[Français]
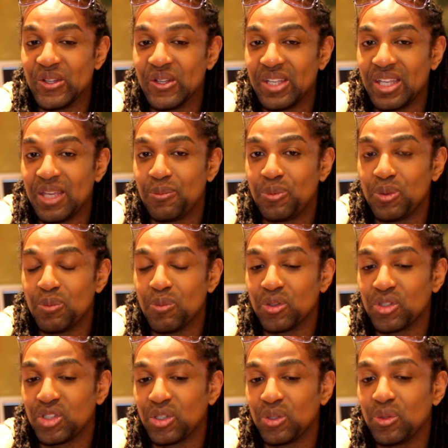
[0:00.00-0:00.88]
et puis
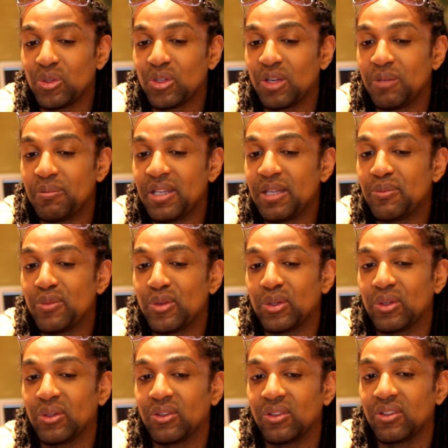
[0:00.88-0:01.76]
bon, j'ai eu quand même
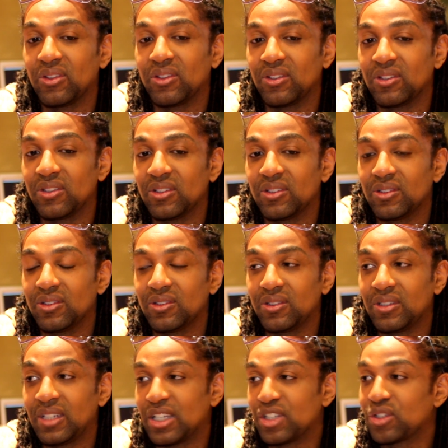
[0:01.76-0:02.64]

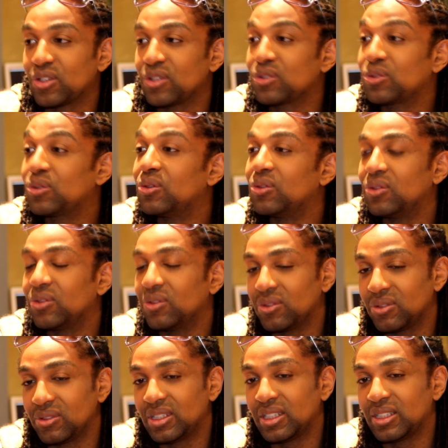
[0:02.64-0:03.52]
la chance
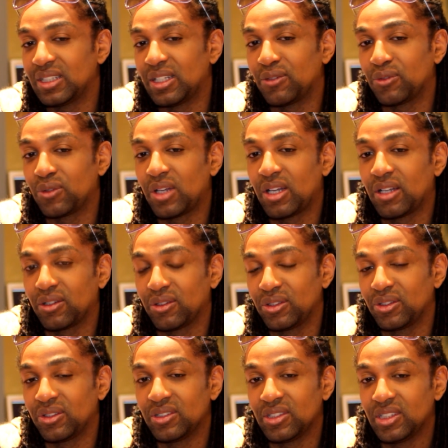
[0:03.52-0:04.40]
d'avoir
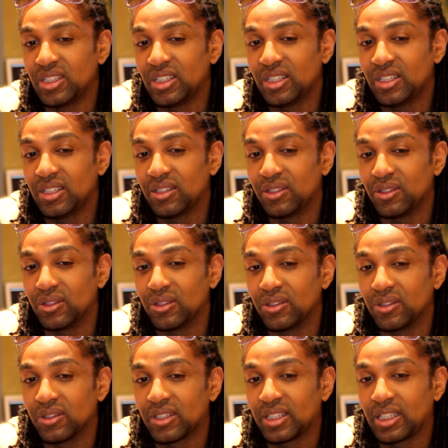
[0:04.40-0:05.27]

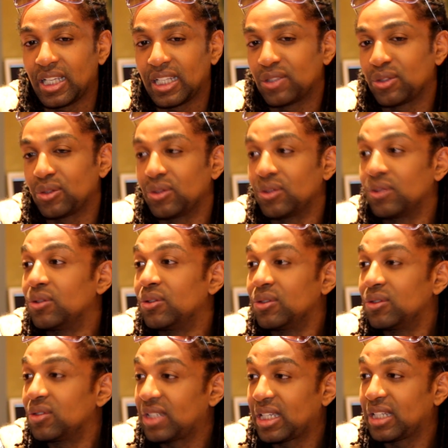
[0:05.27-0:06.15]
quatre,
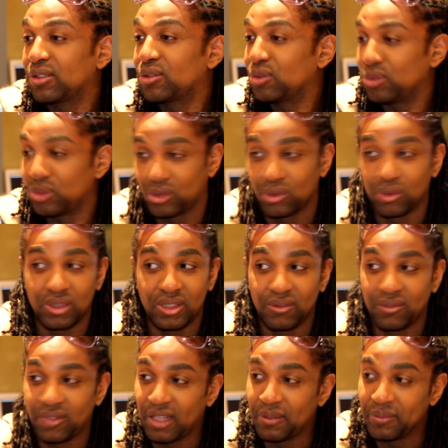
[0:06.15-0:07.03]
quatre jolies
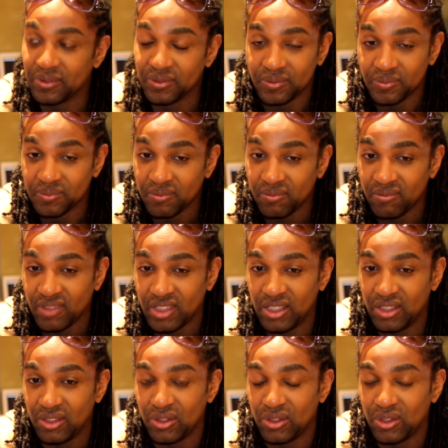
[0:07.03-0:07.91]
femmes
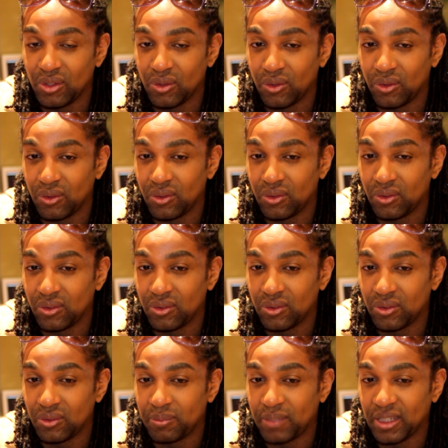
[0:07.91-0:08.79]
qui, ont
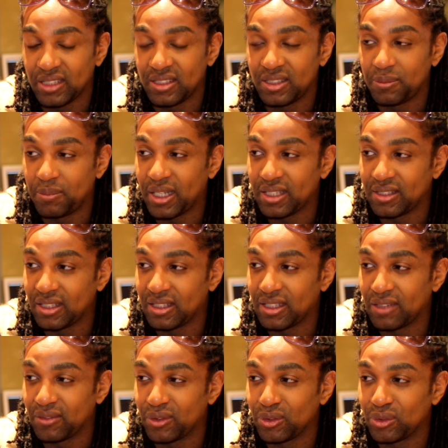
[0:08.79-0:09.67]
participé à cette
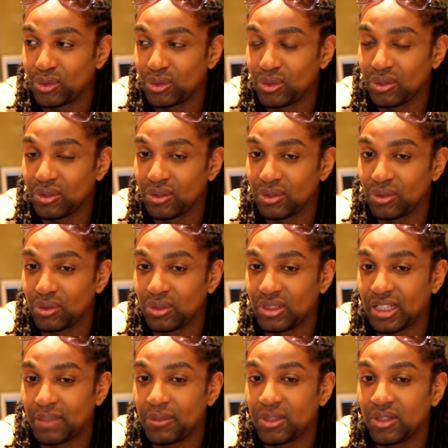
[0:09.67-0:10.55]
aventure,
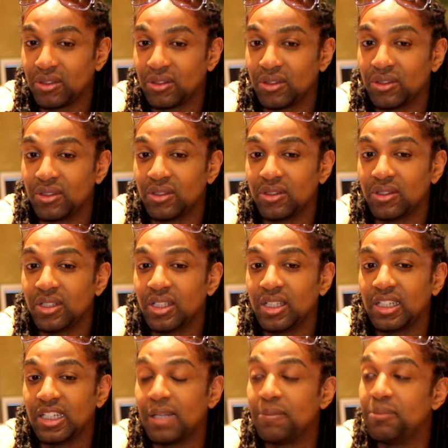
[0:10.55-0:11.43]
notamment euh,
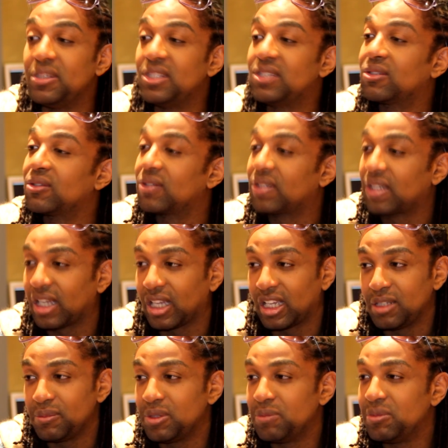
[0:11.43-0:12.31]
la Miss
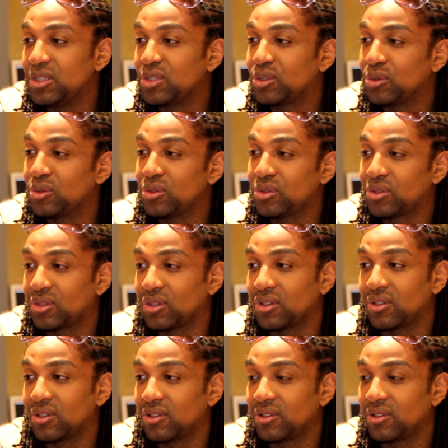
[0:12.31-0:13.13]
Caraïbe Hibiscus euh,